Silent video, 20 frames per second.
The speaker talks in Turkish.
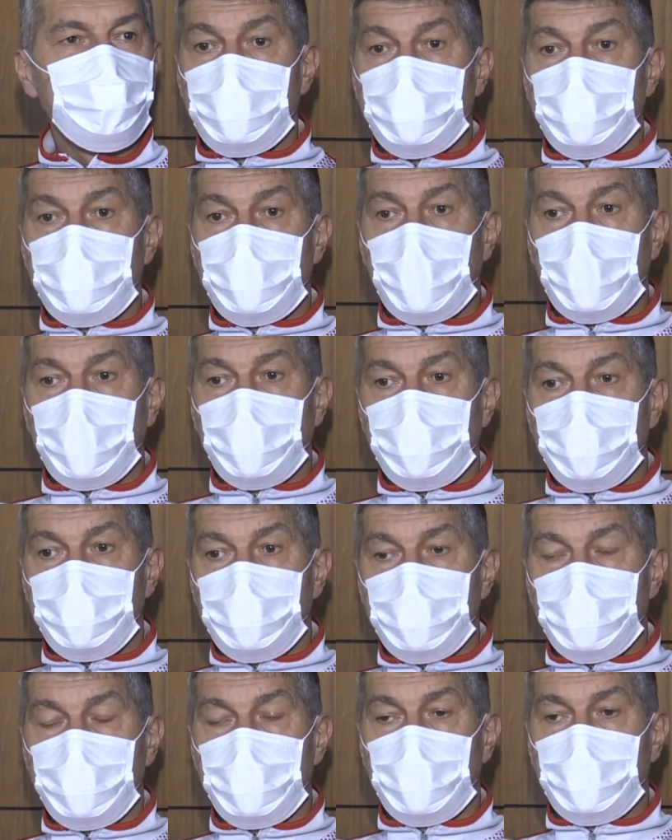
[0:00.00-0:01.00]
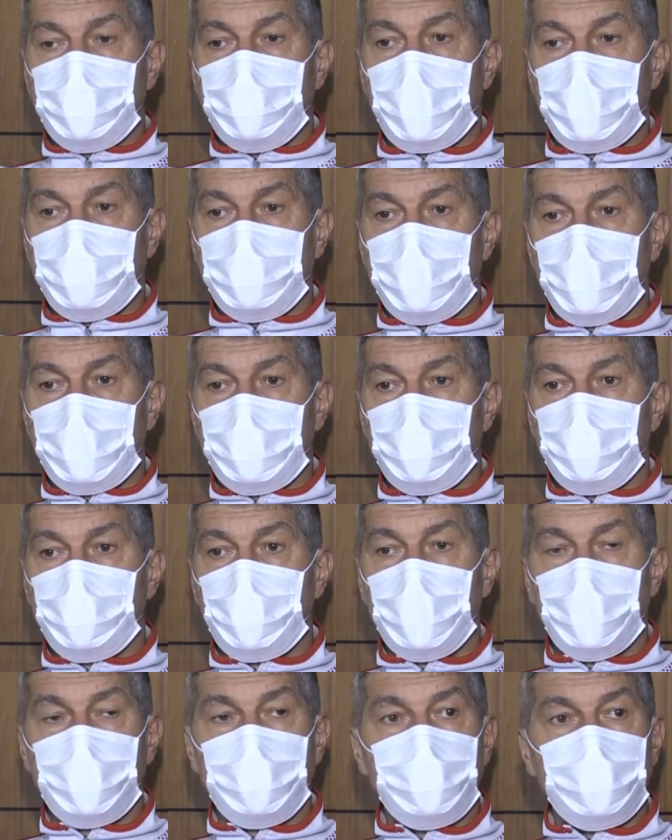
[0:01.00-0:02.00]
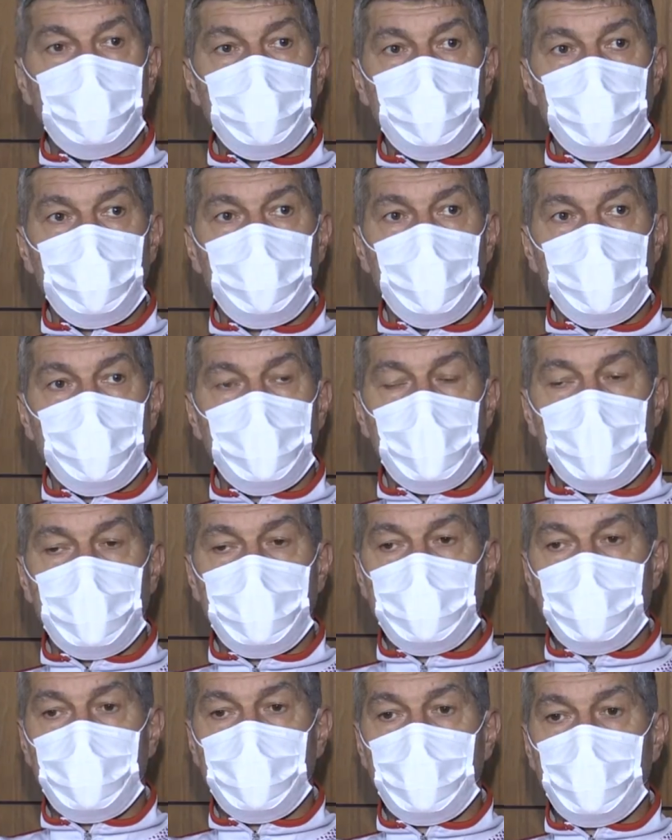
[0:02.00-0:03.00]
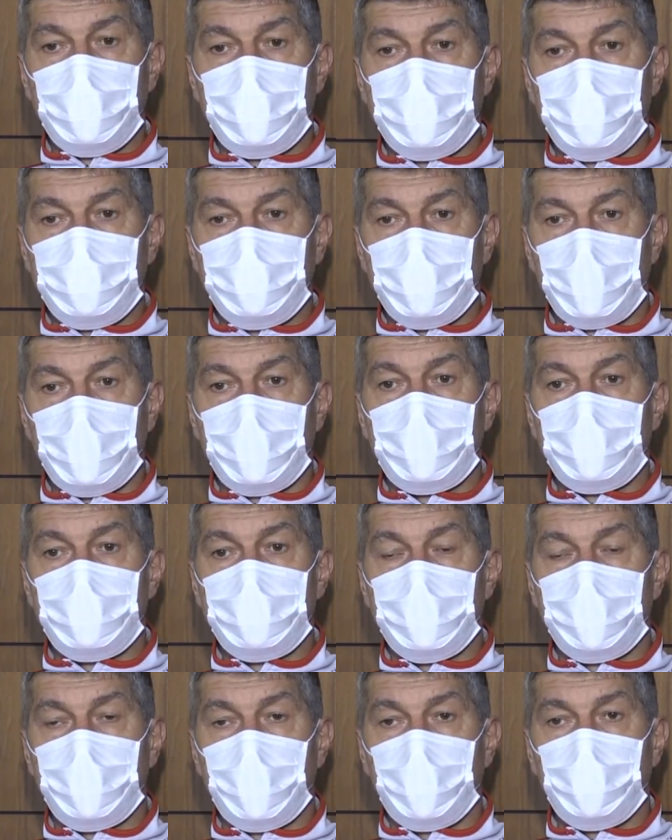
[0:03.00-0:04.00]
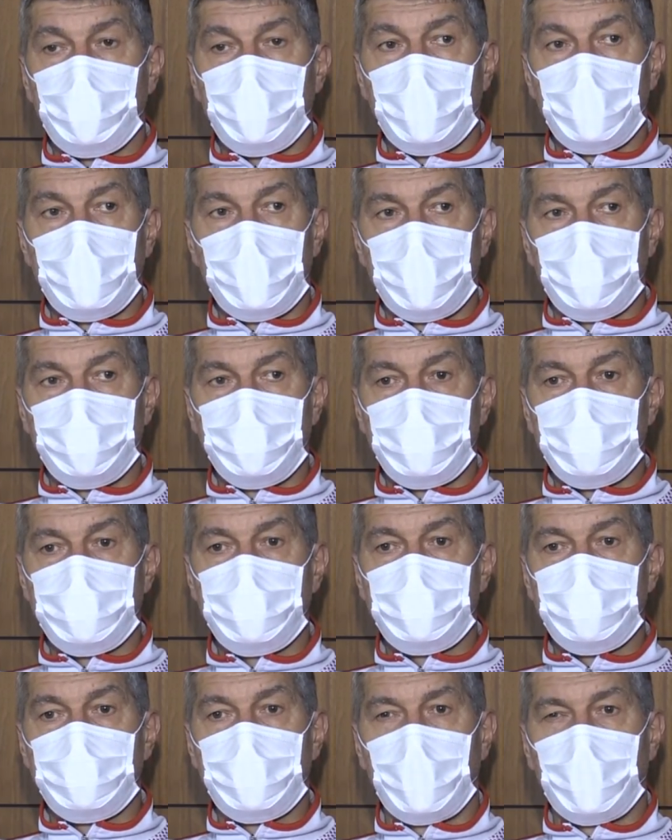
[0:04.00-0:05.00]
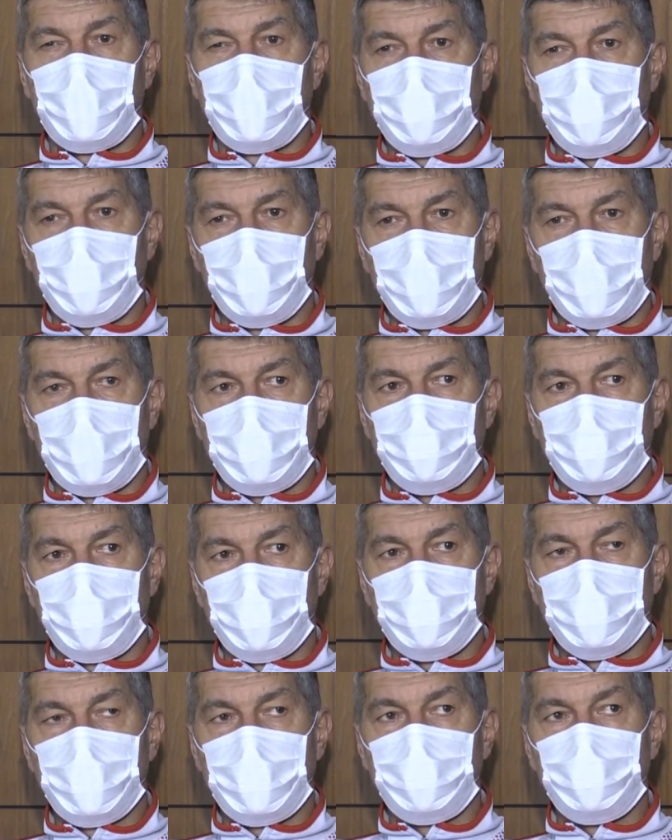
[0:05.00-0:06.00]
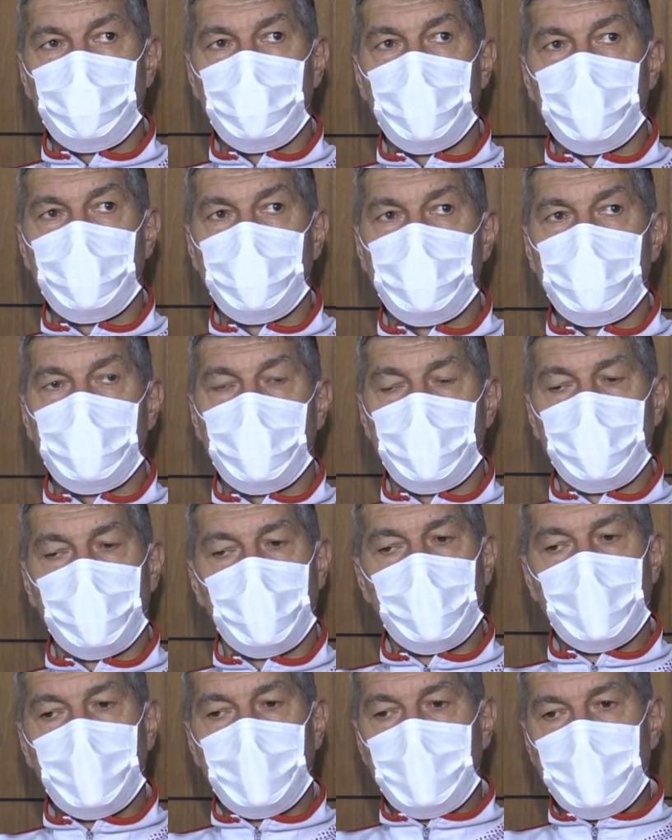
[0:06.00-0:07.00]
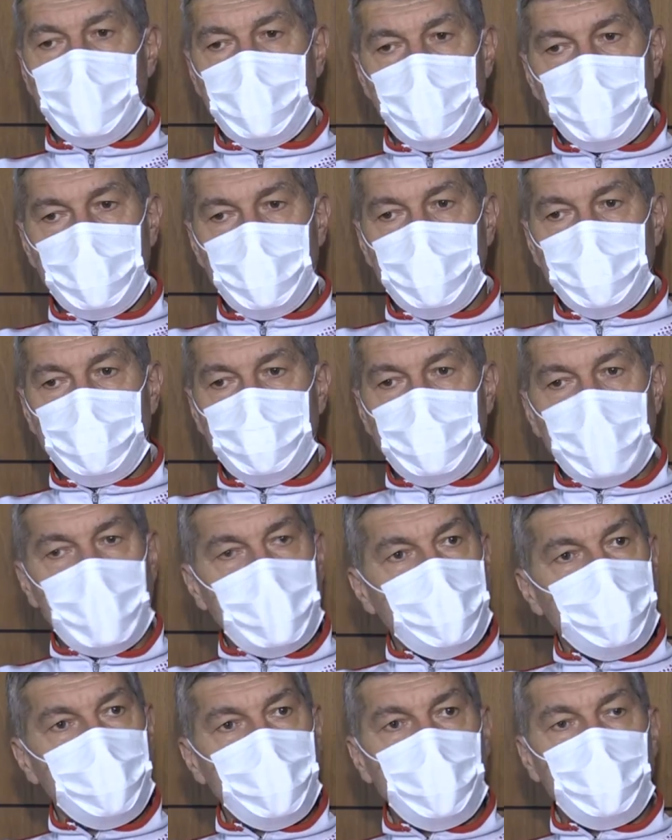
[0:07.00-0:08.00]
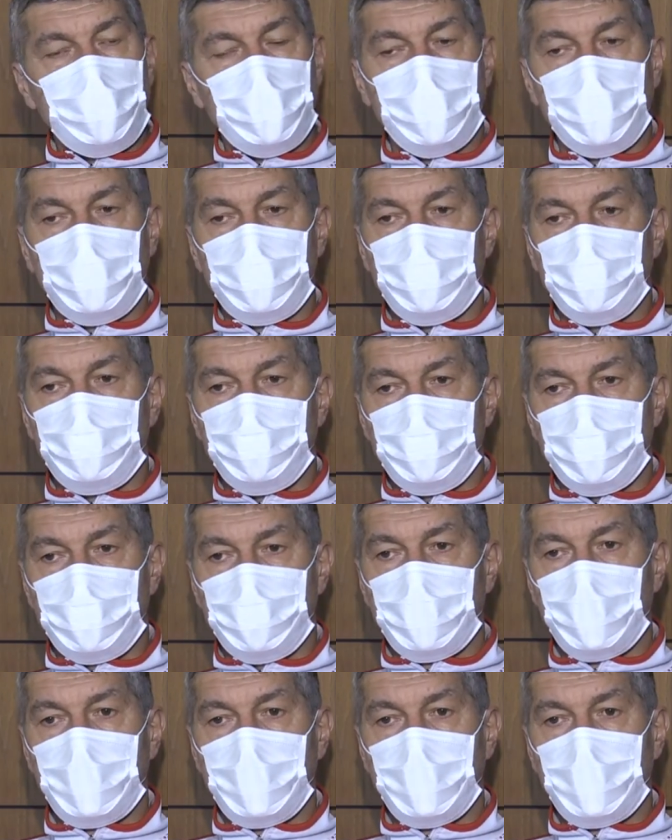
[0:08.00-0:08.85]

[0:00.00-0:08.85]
yani ilk başlarda söylemiştim bu gruba e, çekildi zaman kurallar. Biz daha kolay gruplara düşebildik ama e, denk bir gruba düştük.